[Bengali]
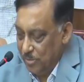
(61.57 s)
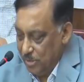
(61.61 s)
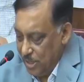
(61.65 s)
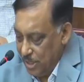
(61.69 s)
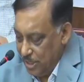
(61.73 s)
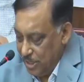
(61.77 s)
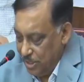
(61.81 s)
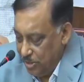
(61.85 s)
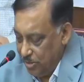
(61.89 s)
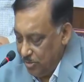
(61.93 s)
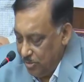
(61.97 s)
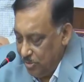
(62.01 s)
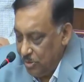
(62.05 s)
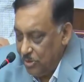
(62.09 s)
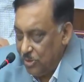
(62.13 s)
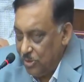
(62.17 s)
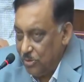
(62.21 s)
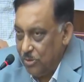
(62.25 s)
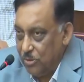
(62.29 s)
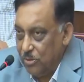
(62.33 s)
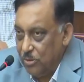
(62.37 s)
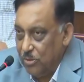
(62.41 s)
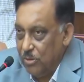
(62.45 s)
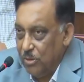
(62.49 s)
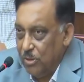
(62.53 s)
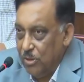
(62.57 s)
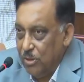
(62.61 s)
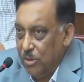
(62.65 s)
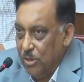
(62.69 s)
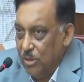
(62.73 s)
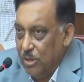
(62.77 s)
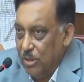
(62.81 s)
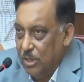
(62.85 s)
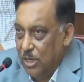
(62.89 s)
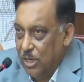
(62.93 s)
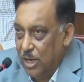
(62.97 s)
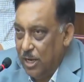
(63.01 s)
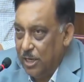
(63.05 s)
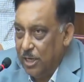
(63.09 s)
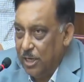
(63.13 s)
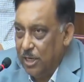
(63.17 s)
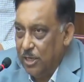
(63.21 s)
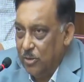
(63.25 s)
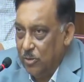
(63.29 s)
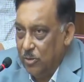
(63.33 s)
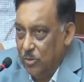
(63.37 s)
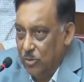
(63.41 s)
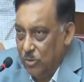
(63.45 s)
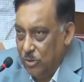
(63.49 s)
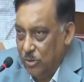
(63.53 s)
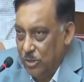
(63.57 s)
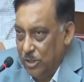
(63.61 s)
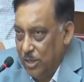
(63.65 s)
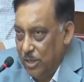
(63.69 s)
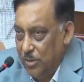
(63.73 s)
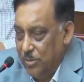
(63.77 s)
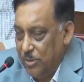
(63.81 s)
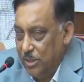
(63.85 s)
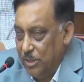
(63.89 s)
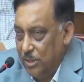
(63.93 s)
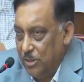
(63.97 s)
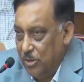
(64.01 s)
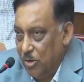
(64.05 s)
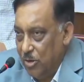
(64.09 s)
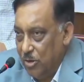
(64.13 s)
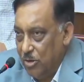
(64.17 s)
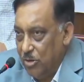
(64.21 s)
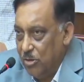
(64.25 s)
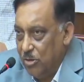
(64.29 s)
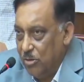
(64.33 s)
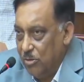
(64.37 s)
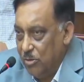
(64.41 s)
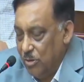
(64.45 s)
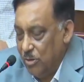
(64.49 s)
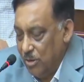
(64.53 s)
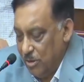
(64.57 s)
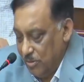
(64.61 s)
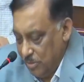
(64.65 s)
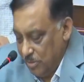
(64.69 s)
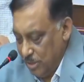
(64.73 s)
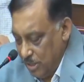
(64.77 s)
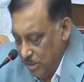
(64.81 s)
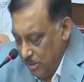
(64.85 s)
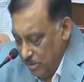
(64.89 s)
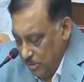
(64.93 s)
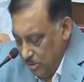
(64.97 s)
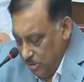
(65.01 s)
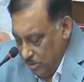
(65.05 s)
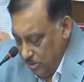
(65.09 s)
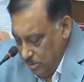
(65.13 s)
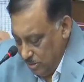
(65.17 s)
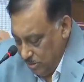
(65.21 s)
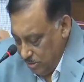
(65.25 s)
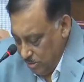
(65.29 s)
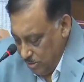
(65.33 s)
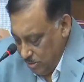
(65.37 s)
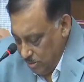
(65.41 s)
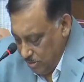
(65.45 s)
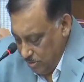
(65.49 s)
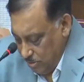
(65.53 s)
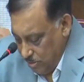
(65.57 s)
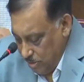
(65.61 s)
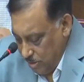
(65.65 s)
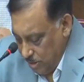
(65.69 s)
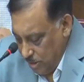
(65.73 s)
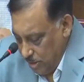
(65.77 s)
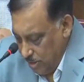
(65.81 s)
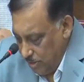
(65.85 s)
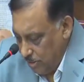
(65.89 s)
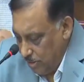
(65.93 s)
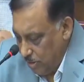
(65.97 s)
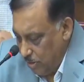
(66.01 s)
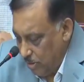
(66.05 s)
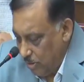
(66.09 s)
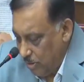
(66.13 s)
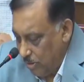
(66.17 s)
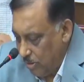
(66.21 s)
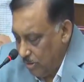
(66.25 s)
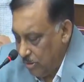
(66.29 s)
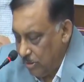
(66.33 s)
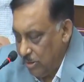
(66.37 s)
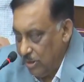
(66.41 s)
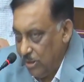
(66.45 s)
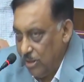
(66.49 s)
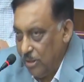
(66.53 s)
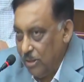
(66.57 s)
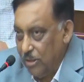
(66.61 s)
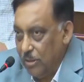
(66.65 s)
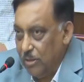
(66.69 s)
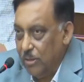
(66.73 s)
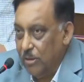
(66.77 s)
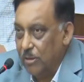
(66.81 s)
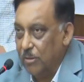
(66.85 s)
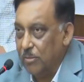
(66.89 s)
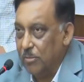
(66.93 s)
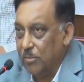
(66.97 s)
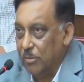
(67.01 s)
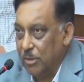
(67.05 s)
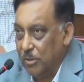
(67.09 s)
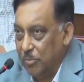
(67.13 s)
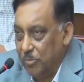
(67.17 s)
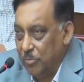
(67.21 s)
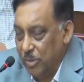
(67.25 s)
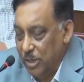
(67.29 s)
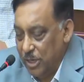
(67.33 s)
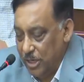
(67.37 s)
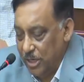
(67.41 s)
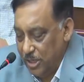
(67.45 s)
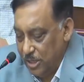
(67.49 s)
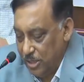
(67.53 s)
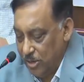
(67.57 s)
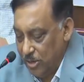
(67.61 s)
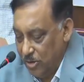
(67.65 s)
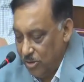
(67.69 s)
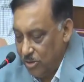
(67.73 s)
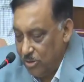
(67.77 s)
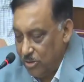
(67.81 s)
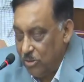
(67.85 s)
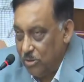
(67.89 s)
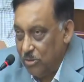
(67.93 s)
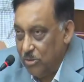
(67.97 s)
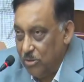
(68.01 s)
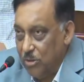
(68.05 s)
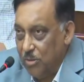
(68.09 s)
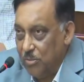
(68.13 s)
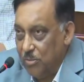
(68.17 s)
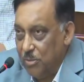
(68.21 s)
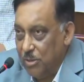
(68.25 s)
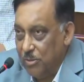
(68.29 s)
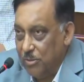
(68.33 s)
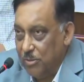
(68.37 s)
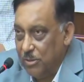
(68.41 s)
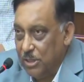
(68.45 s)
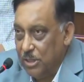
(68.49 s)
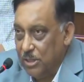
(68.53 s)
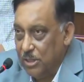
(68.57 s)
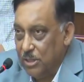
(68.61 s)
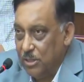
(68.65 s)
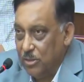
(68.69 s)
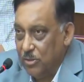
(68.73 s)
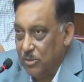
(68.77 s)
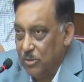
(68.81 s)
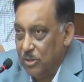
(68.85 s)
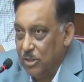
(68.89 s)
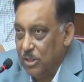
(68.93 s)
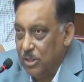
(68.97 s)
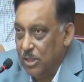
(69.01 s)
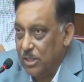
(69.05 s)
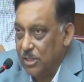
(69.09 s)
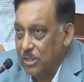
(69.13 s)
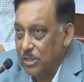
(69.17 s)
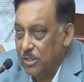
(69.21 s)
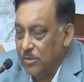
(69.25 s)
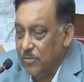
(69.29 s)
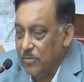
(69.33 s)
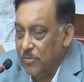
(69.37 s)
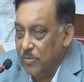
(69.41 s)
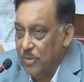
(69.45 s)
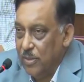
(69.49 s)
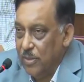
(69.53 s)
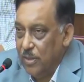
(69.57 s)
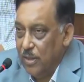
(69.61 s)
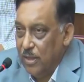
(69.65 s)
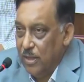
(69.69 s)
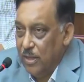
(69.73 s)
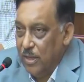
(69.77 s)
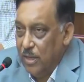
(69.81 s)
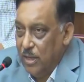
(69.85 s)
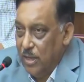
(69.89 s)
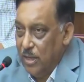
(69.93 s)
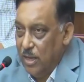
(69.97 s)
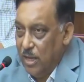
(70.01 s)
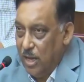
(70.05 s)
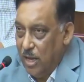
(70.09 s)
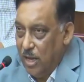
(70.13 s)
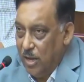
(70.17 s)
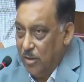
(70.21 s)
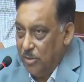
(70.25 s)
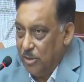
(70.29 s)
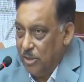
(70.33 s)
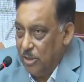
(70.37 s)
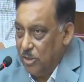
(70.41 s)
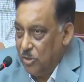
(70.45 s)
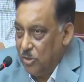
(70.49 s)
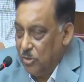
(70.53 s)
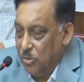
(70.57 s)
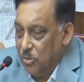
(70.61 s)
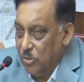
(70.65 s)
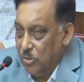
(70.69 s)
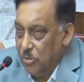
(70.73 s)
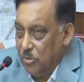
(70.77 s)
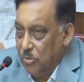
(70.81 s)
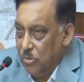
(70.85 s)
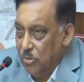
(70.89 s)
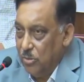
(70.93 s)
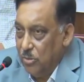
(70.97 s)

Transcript: আমরা এই সমস্ত টার্গেটগুলো যে আমাদের লক্ষ্যগুলো আমরা মানে পেরিয়ে যাওয়ার জন্য আমরা চেষ্টা করে যাচ্ছি আমাদের শুধু